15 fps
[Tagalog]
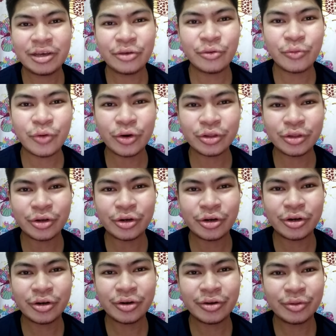Yung
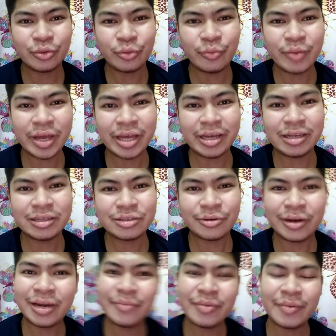water, tubig. So,
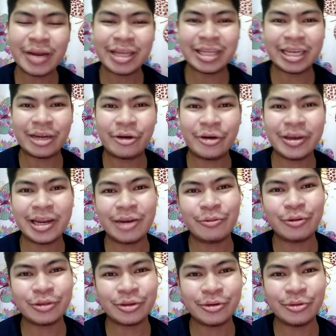alam naman natin na oil and
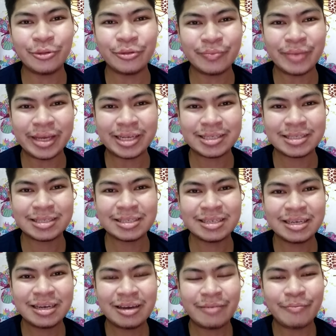water don't mix.
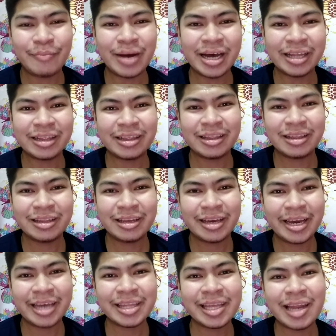But,
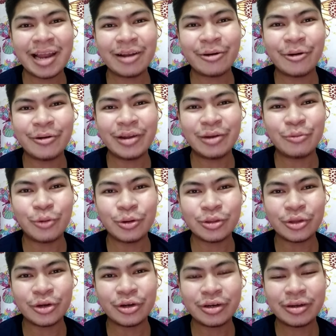ethyl alcohol and
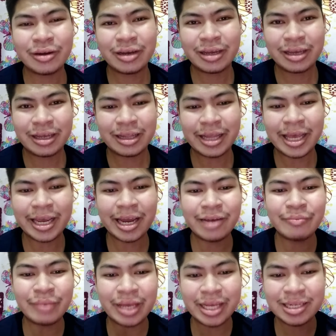water, they
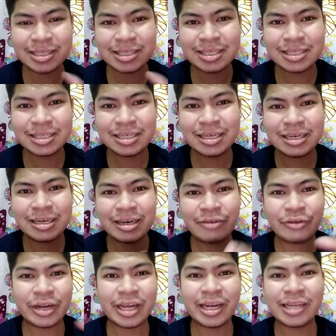can mix.
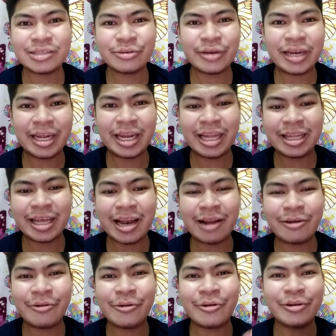Fragrance oil and ethyl
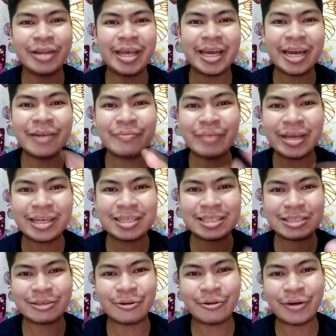alcohol, they can
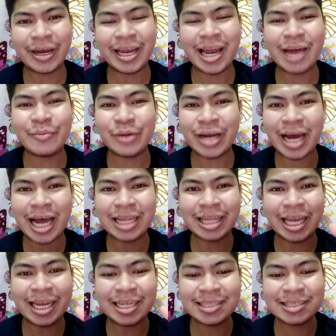mix. So, kailangan mo ng
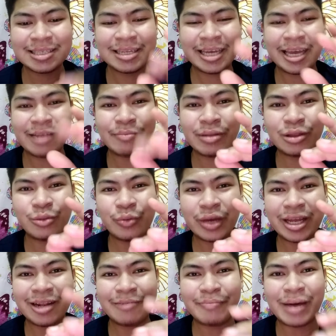catalyst in
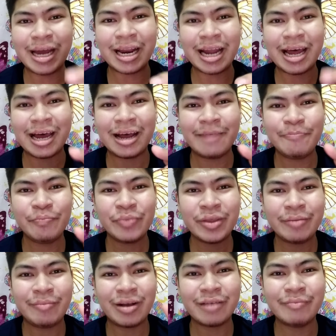between para
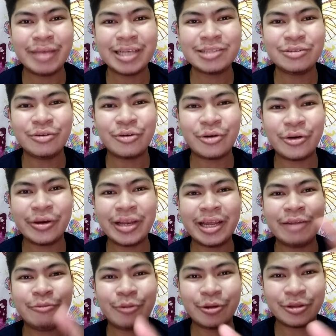magmix yung oil
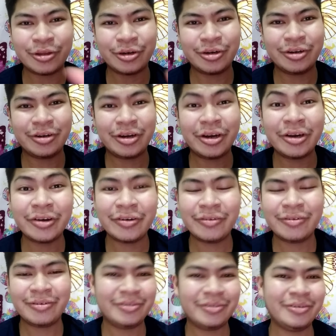and water. Ha?
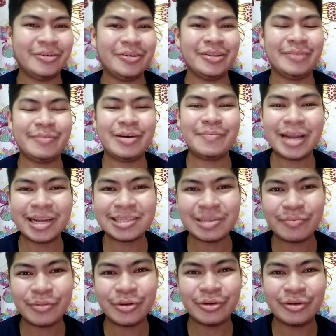Huh? O, di ba? Parang
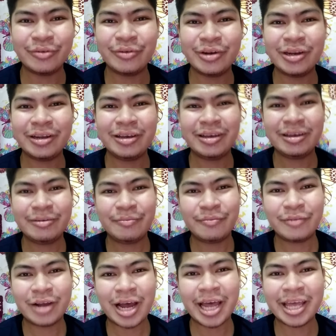sabon.
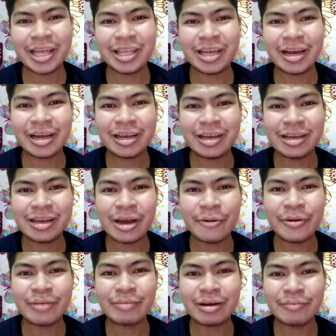Kaya niyang
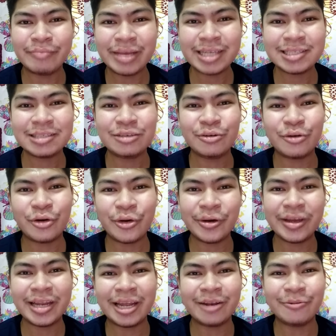gawing magmix yung
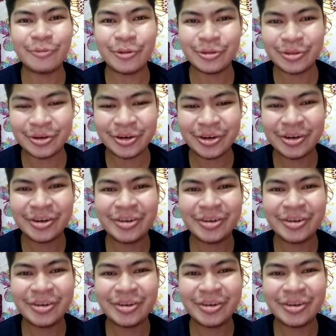oil and water.